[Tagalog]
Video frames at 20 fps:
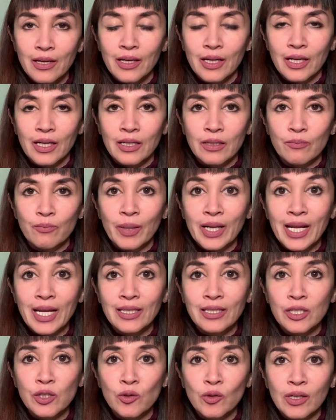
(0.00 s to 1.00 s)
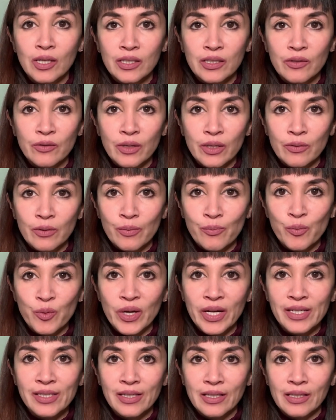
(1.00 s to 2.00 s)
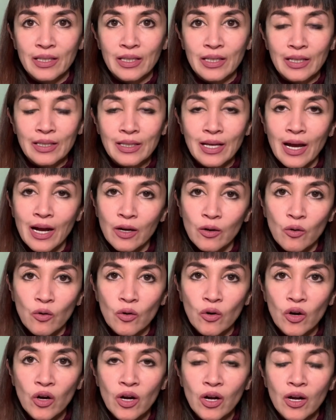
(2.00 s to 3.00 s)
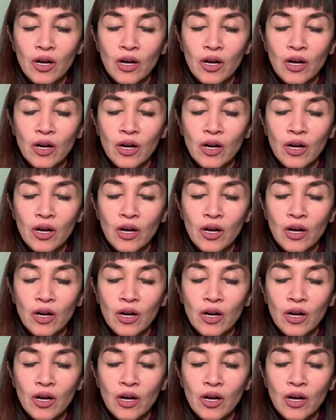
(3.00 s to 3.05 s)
and parati nyo lang nire-repress, itinatago,